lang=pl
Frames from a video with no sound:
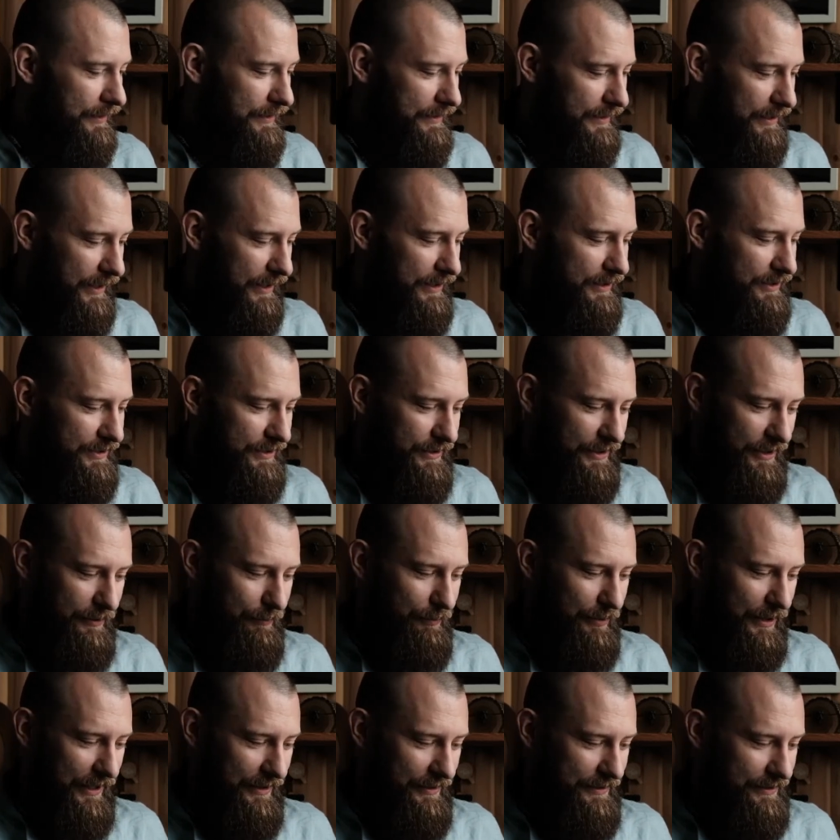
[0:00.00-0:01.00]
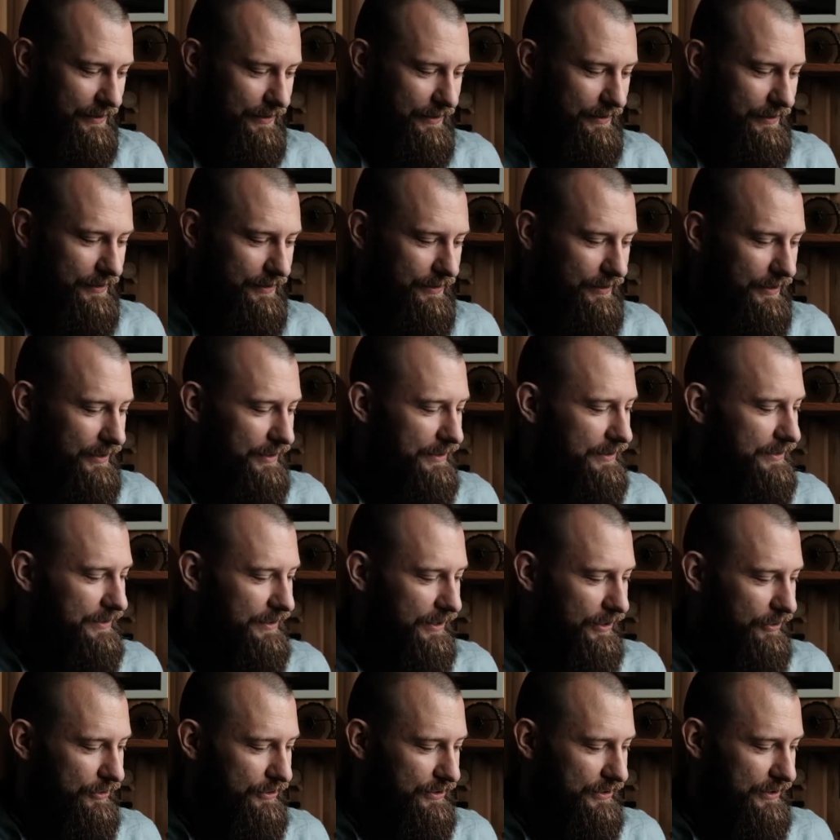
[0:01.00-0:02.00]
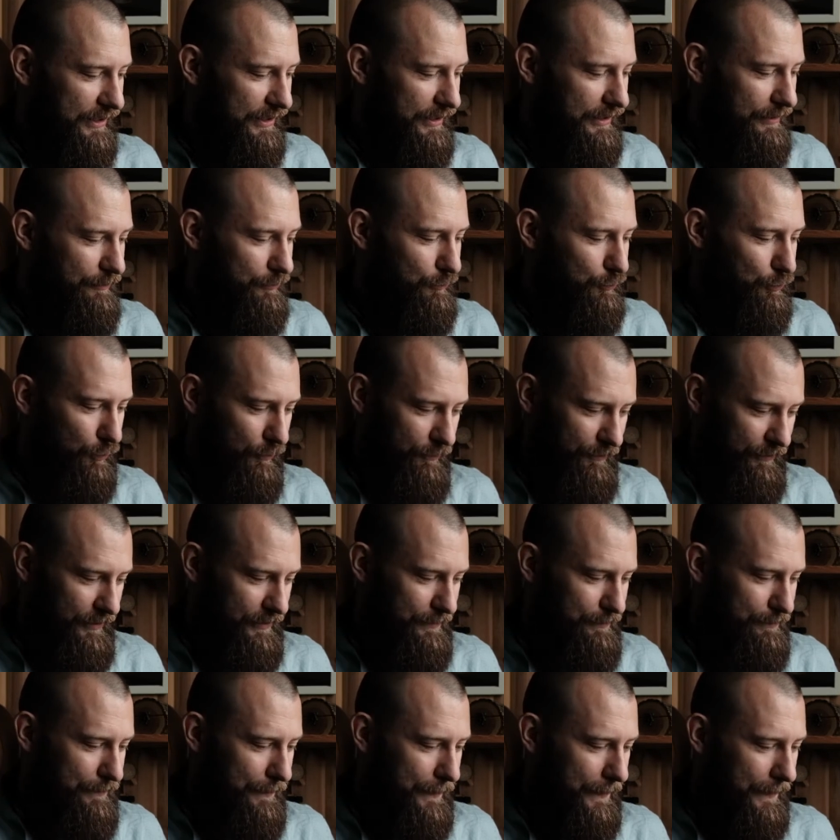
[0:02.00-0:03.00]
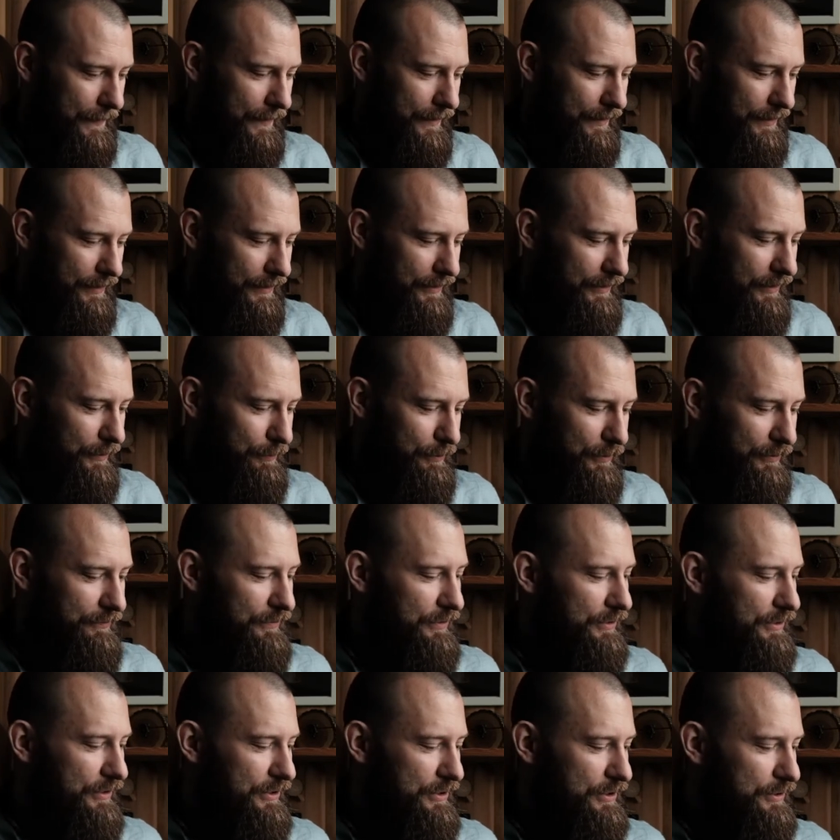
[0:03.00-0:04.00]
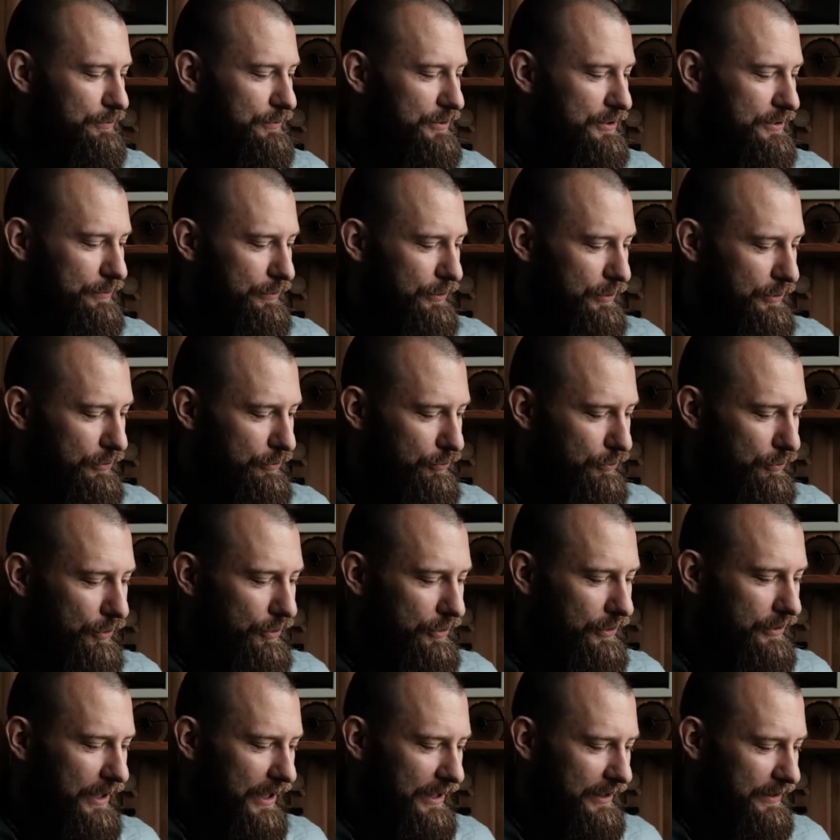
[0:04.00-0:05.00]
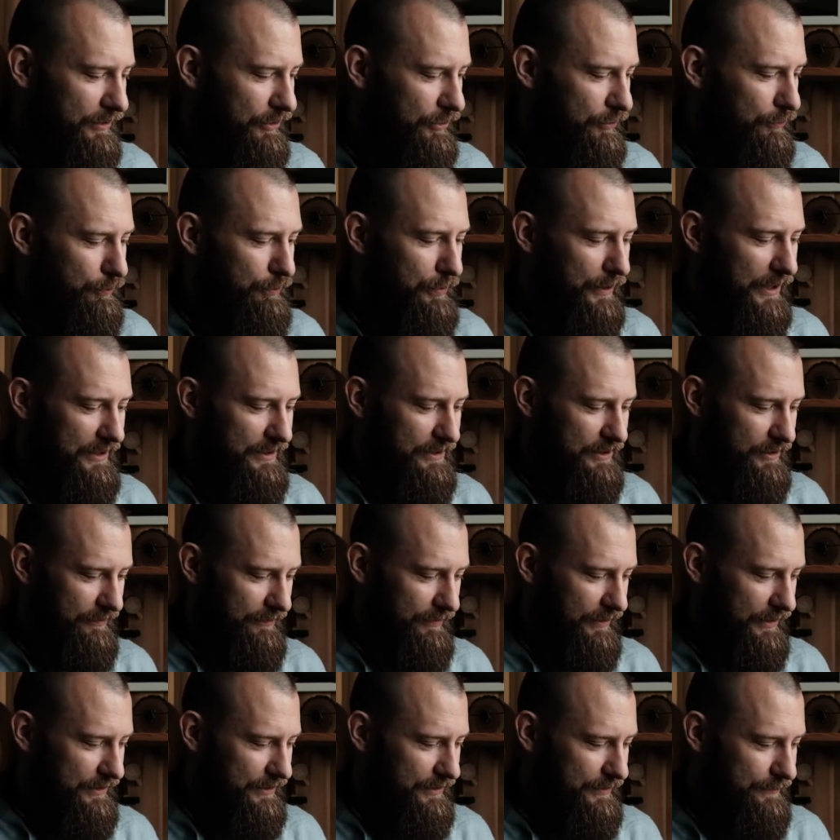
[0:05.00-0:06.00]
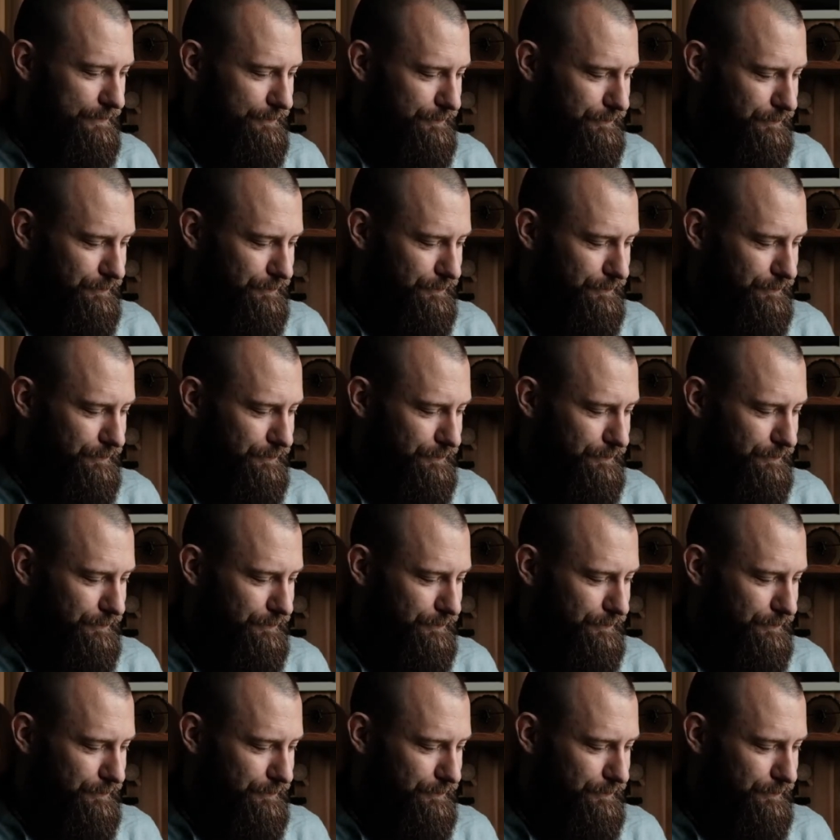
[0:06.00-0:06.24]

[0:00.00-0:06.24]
Treść tej pracy nie jest jego celem głównym i nie powinniśmy zbyt długo nad nią pracować.